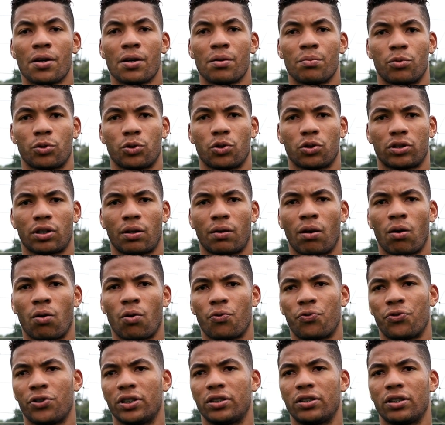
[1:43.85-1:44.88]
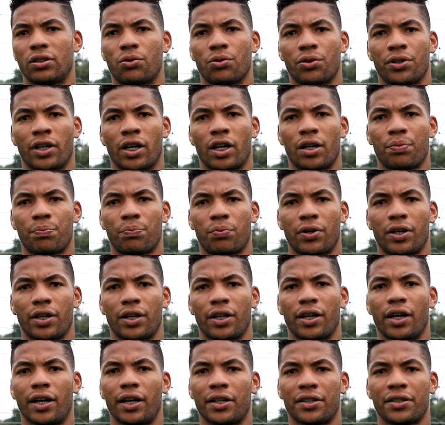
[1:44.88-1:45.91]
mucho trabajo físico, ya
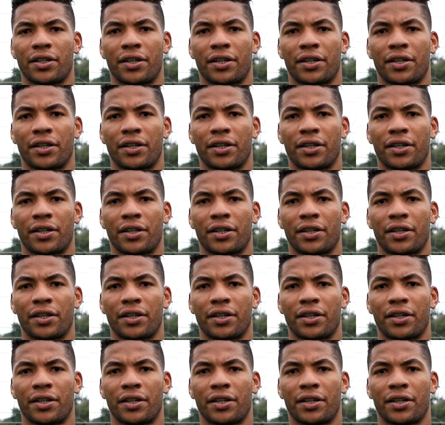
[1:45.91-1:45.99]
después